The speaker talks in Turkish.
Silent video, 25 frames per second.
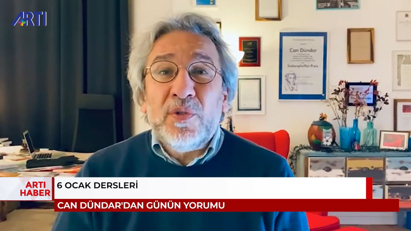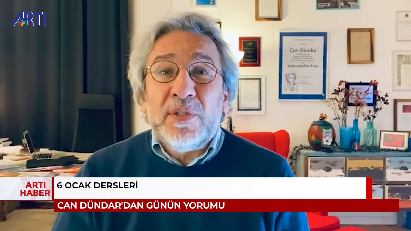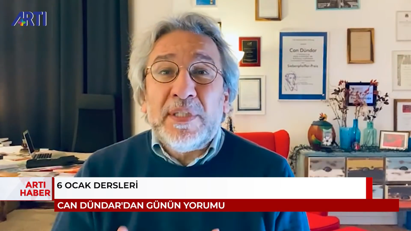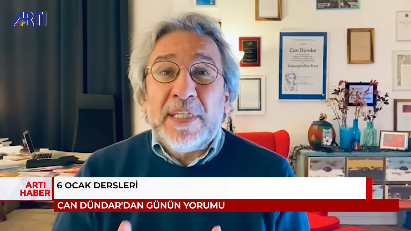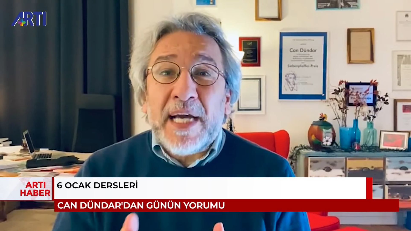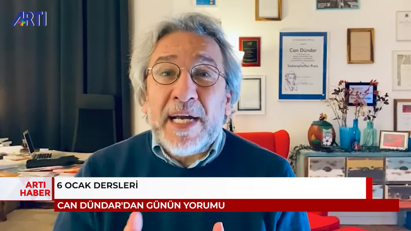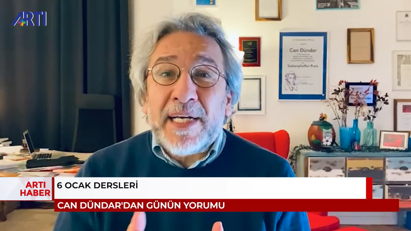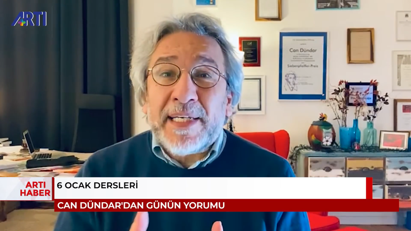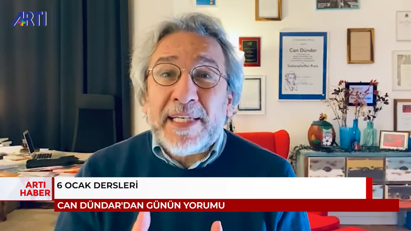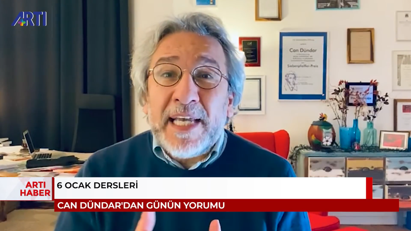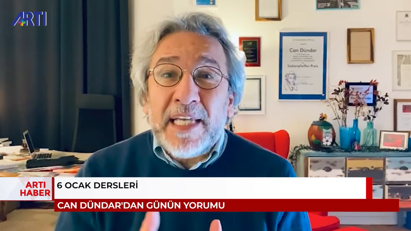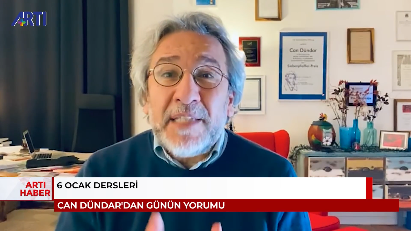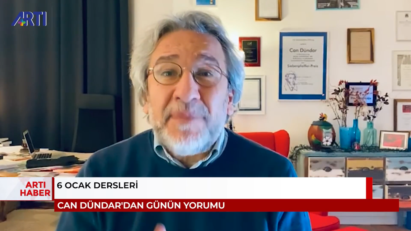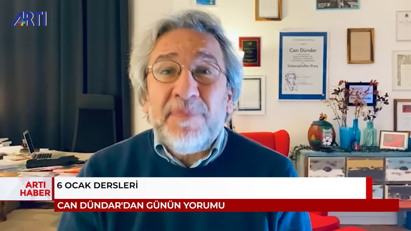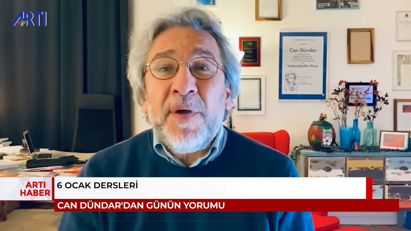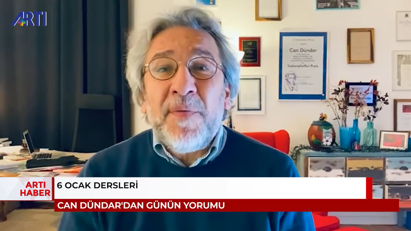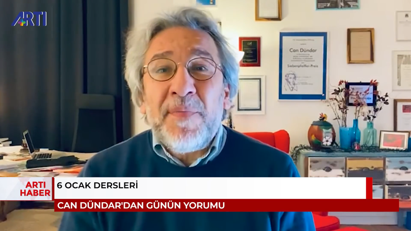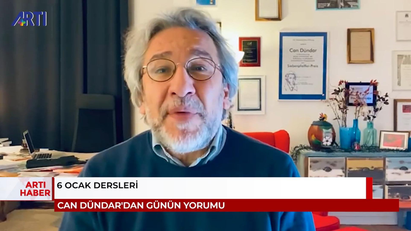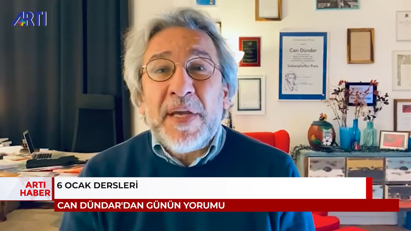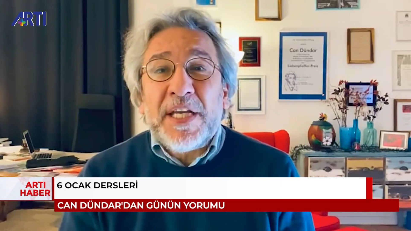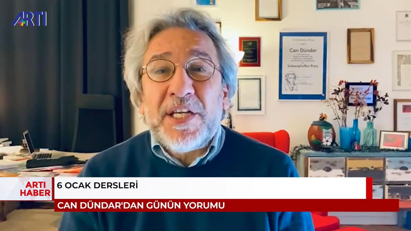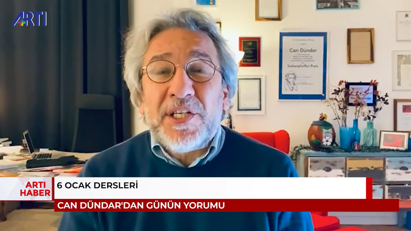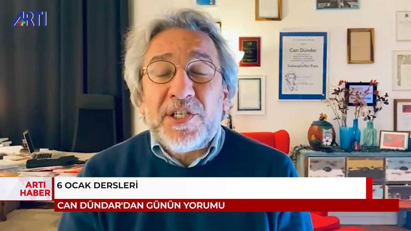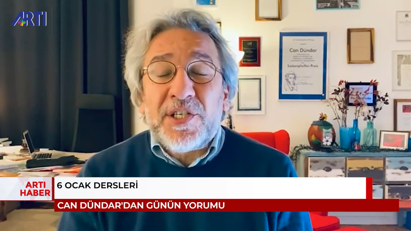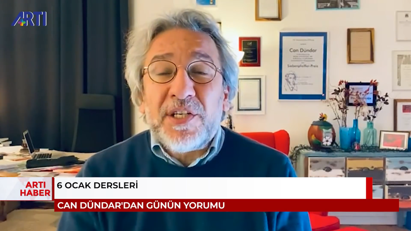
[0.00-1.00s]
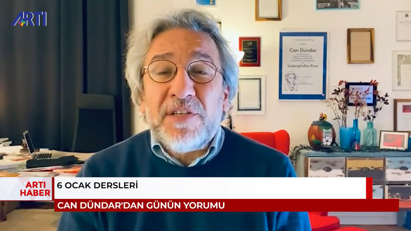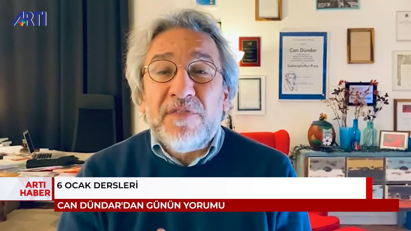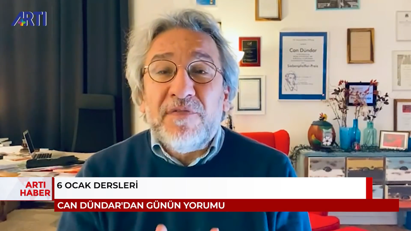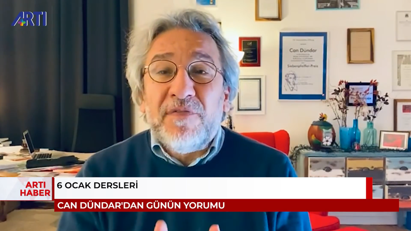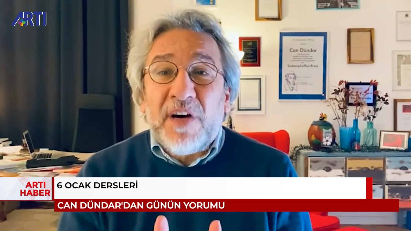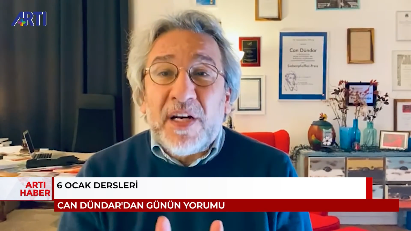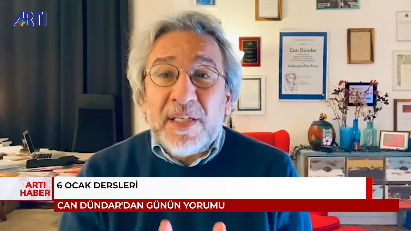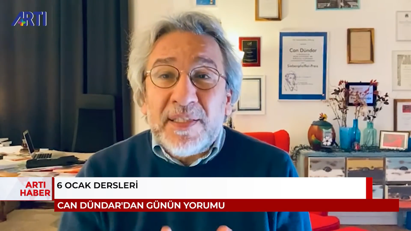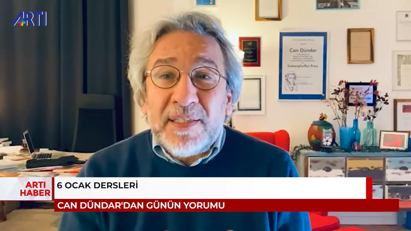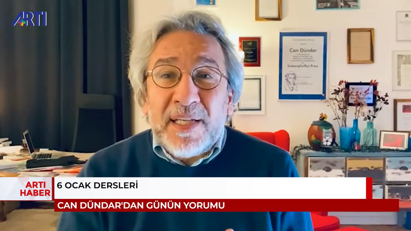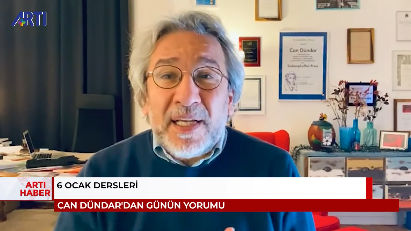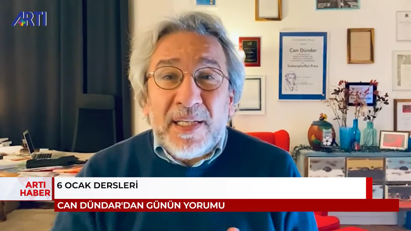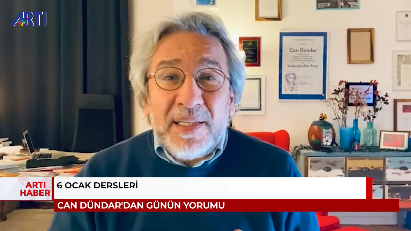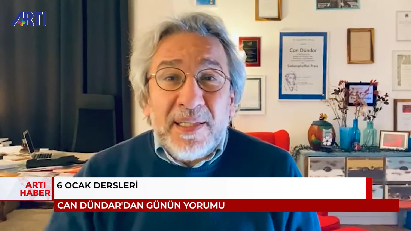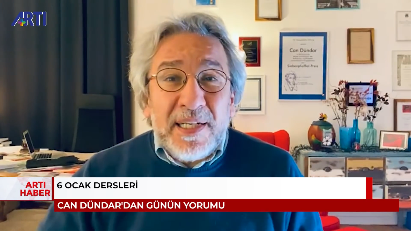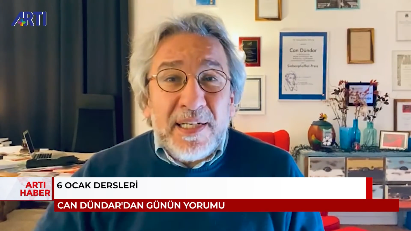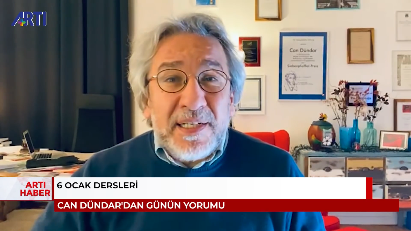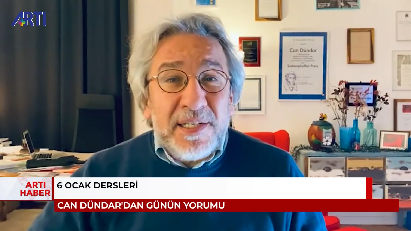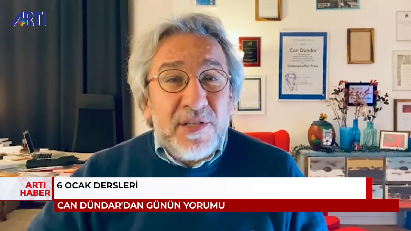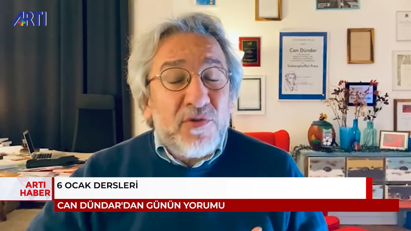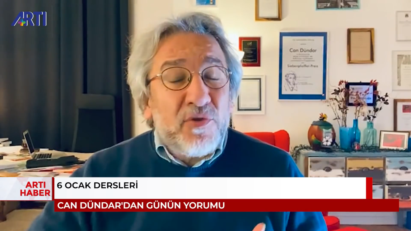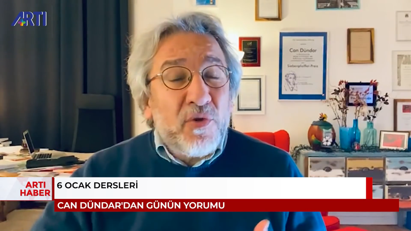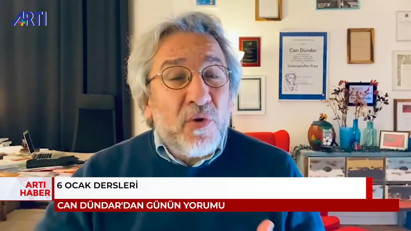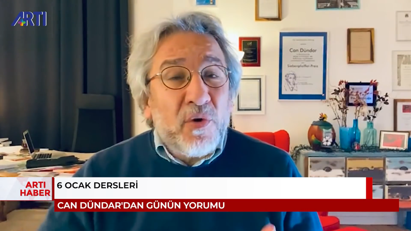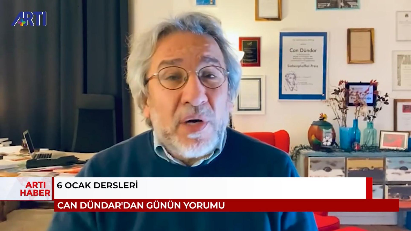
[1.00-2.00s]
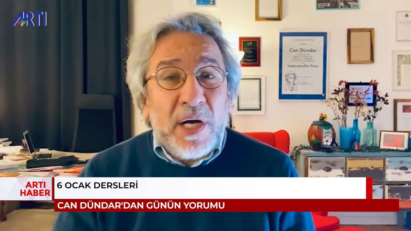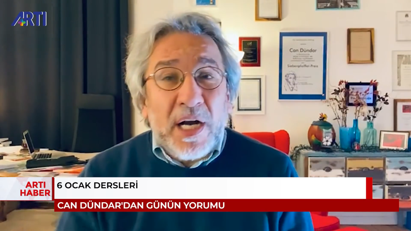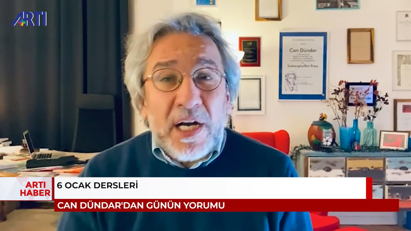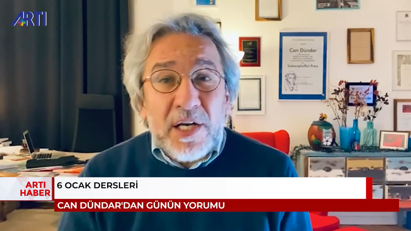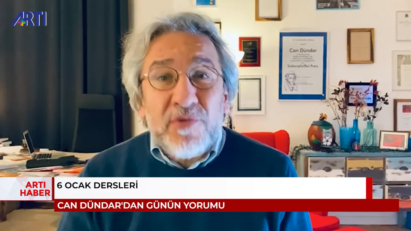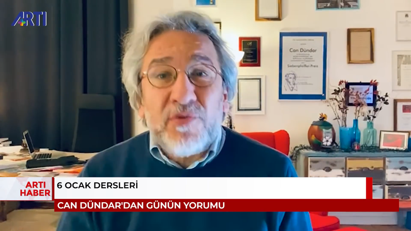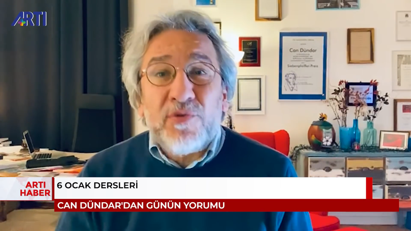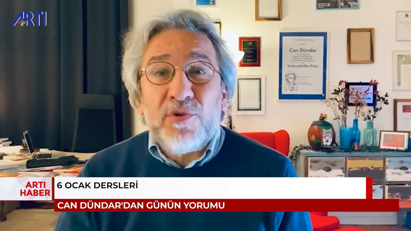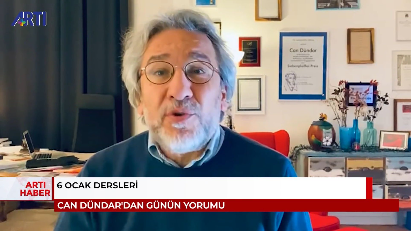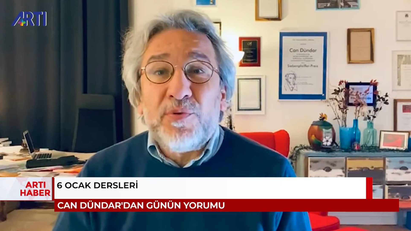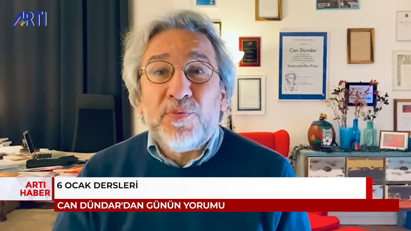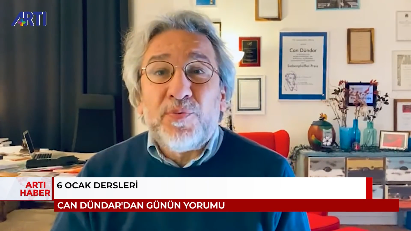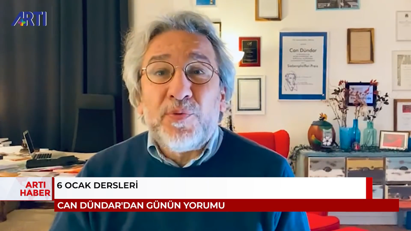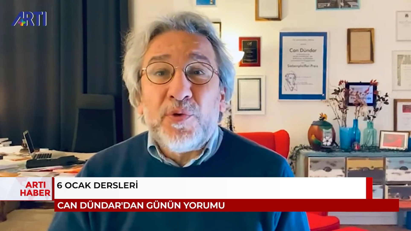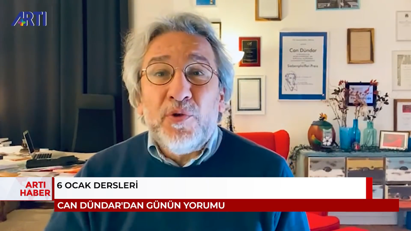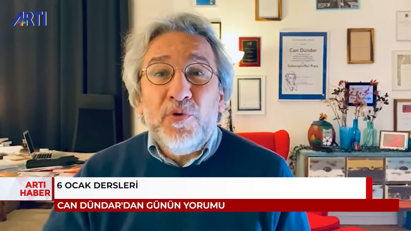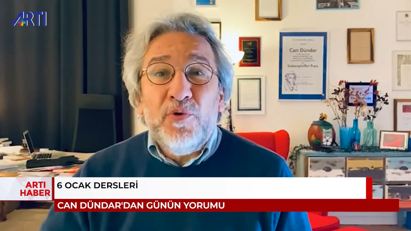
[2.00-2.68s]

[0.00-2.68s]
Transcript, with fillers: terk etmemek için vandallarını sokağa sürüp